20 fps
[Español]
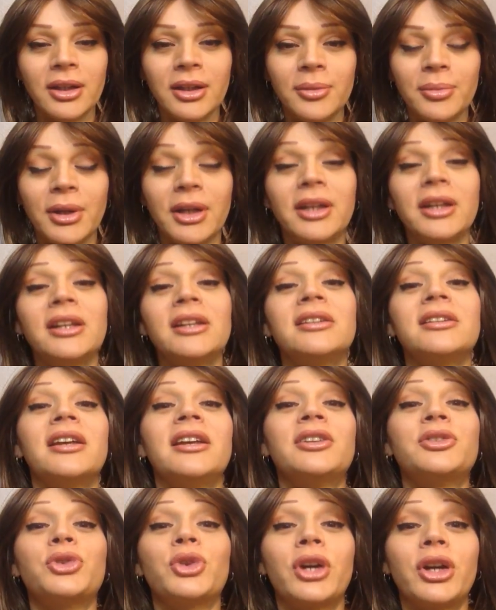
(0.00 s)

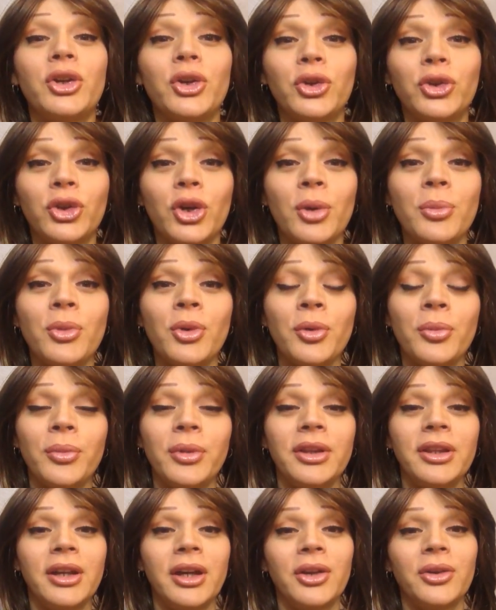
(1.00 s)
Imagínense, eso que no tomo,
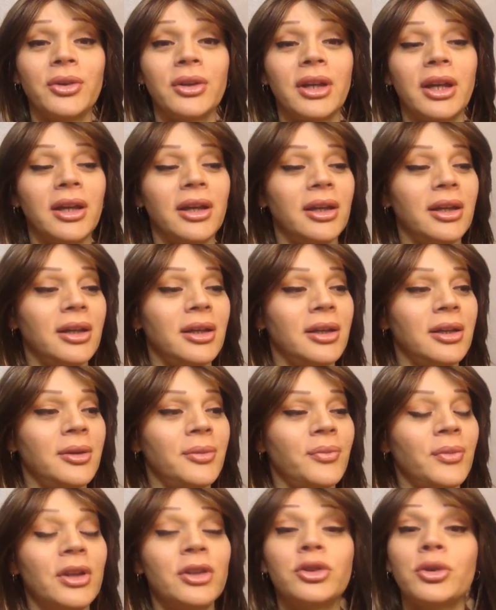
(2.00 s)
me dijeron
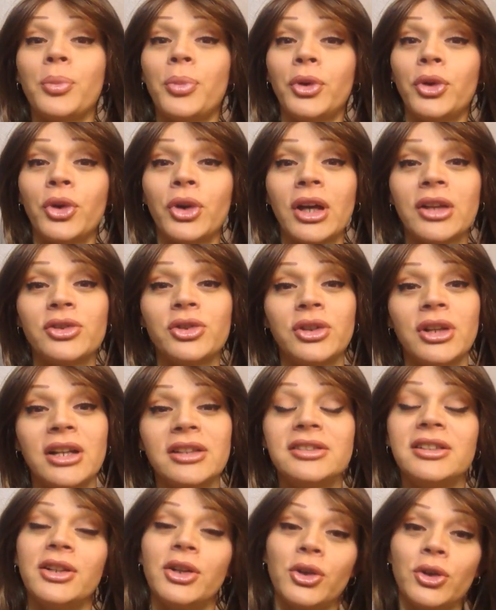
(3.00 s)
que eso puede
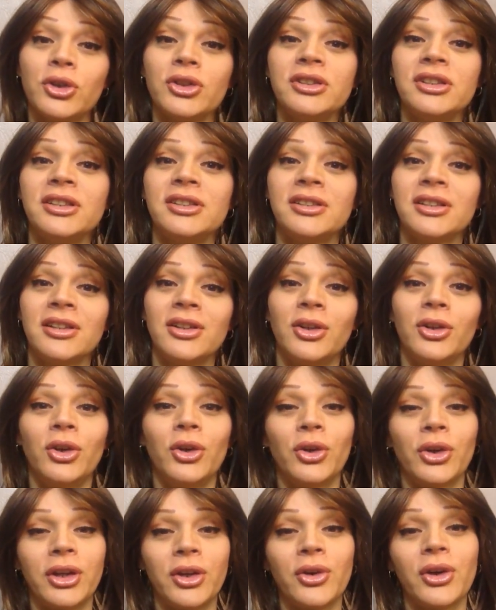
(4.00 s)
ocasionar cirrosis,
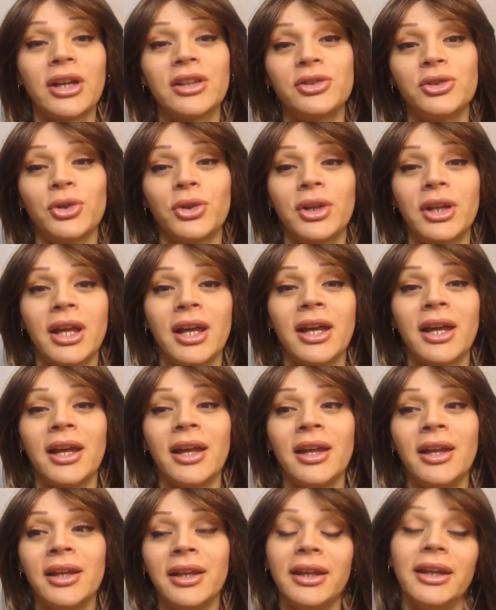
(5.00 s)
lo que
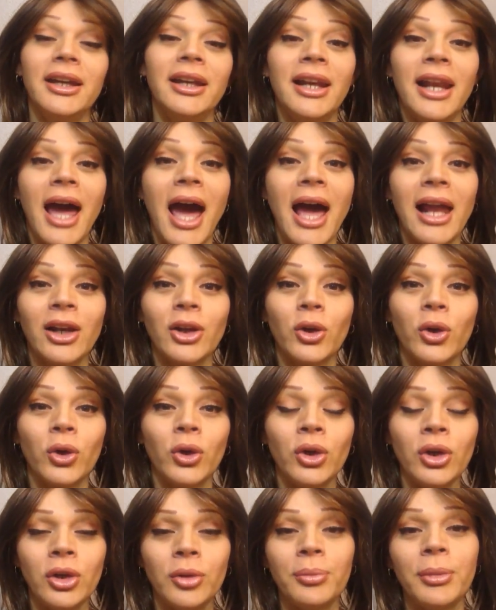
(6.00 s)
ocasiona el
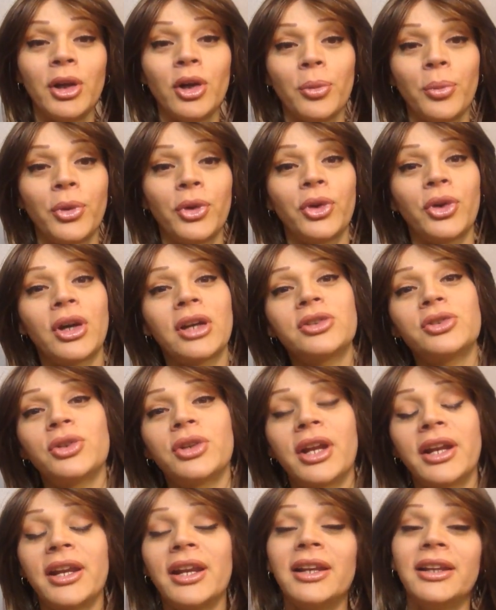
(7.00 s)
alcohol me lo puede
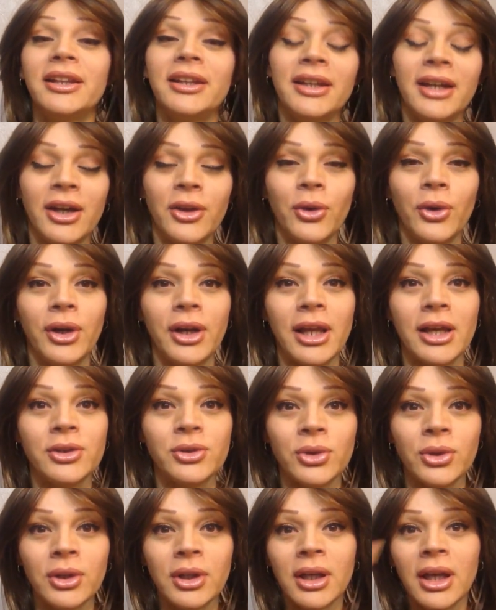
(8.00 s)
ocasionar el hígado
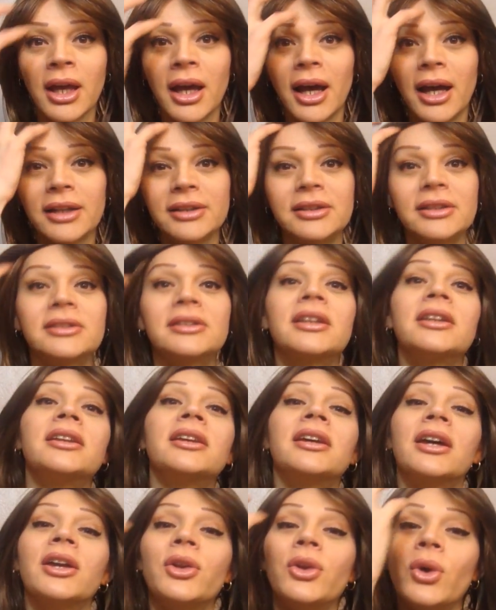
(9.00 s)
graso. Así es que
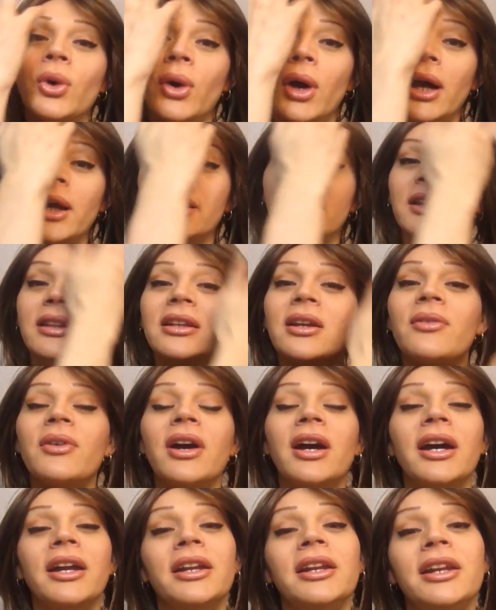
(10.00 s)
dije, no, hay que
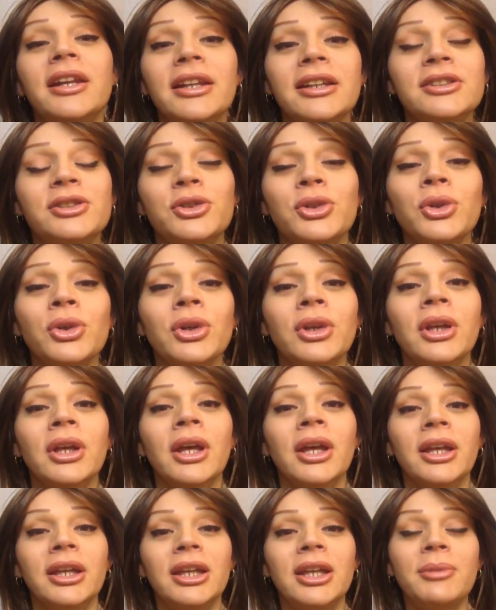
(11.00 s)
trabajar en eso
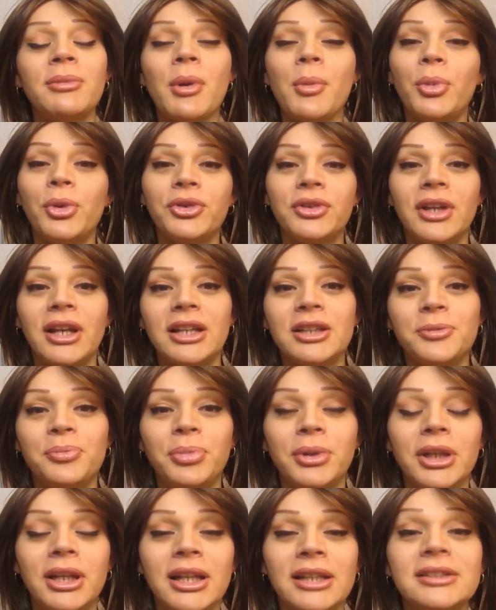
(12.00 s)
y me puse las
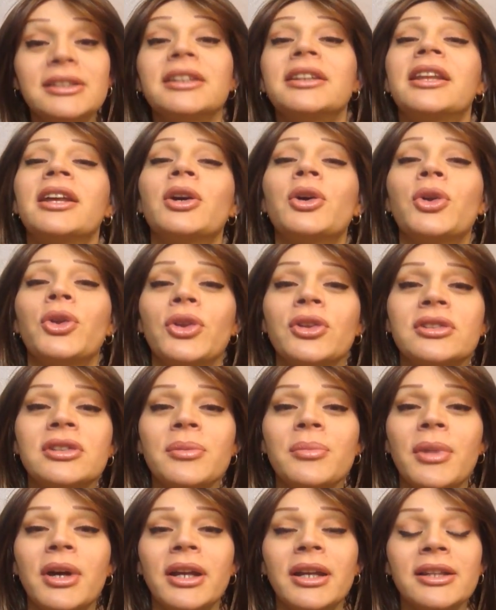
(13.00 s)
pilas y tengo dos
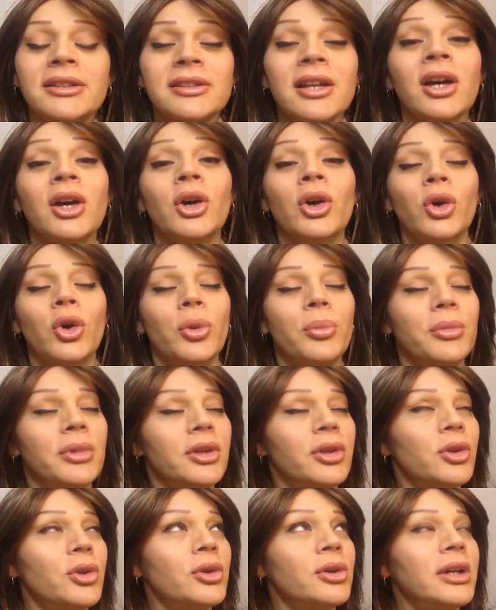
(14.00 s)
semanas
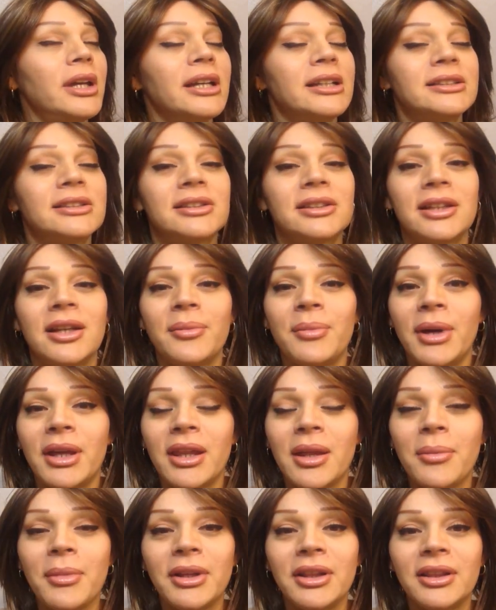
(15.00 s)
comiendo
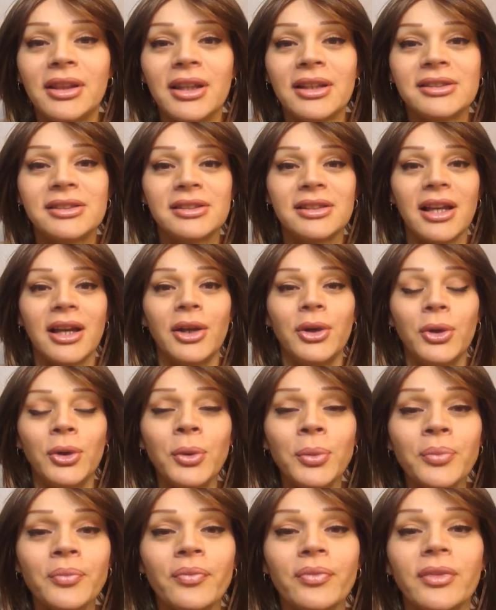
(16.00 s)
extremadamente
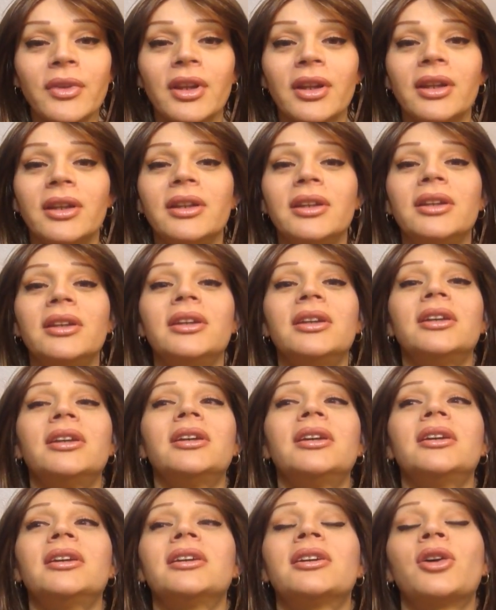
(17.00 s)
sano
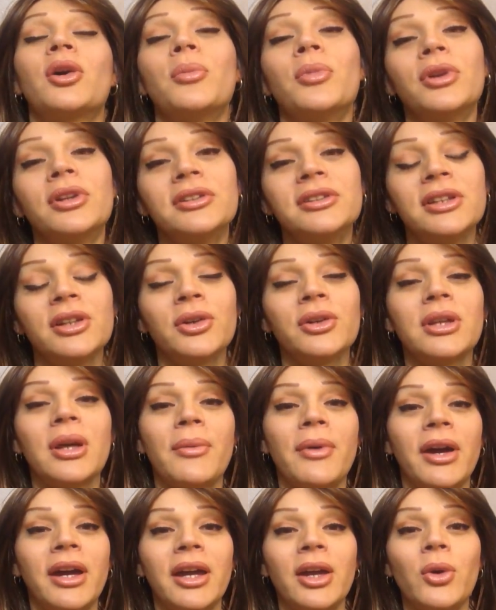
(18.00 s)
y como les digo, ya
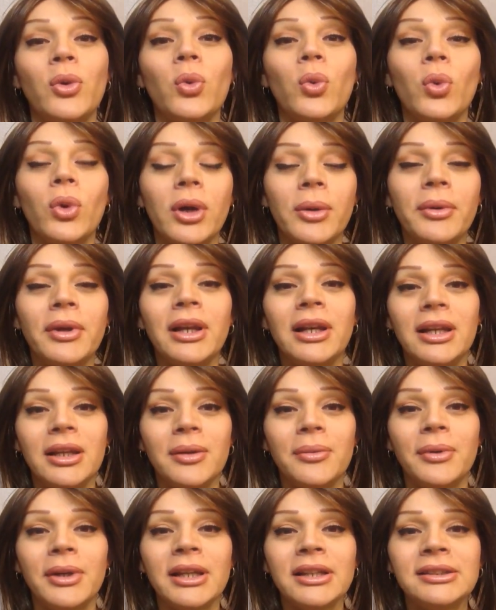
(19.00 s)
bajé 9
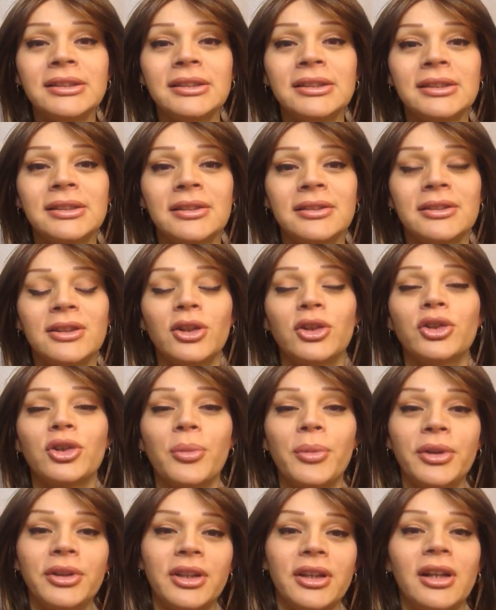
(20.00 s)
libras, se los
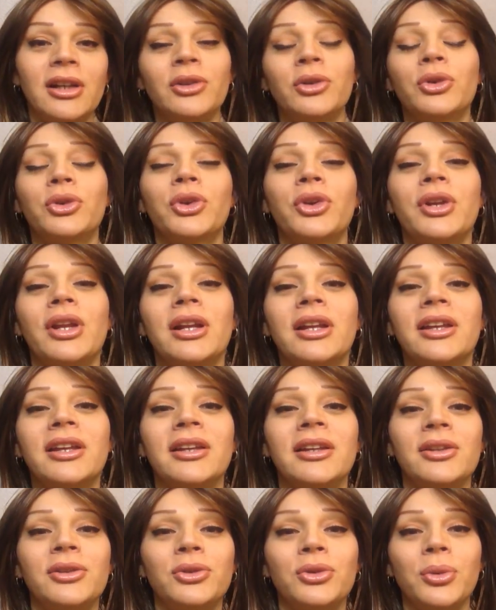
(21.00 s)
comenté en el tutorial
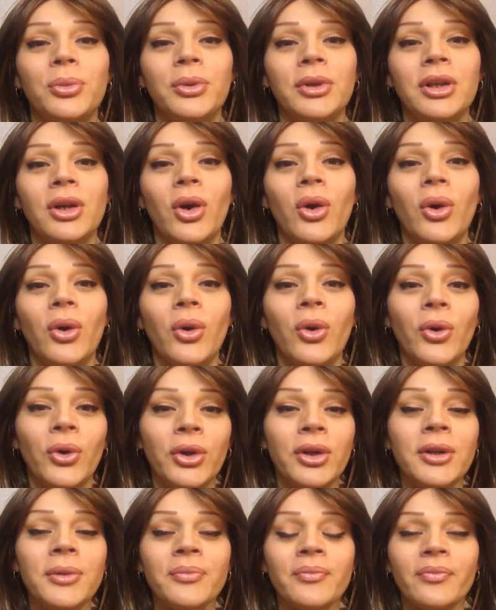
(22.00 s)
que subí
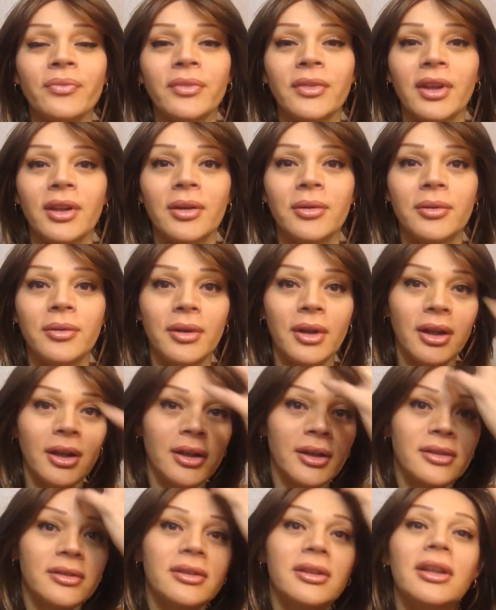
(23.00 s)
hoy.
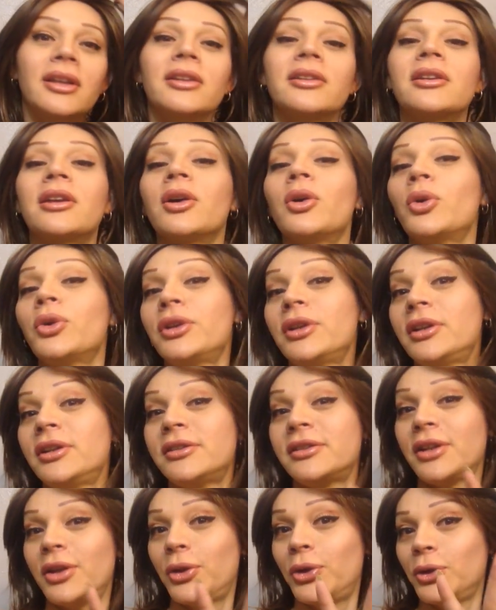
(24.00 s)
Este es que hoy
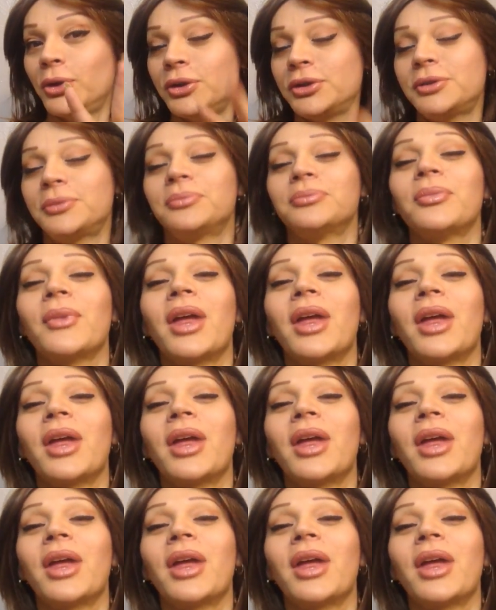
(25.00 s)
hice dos.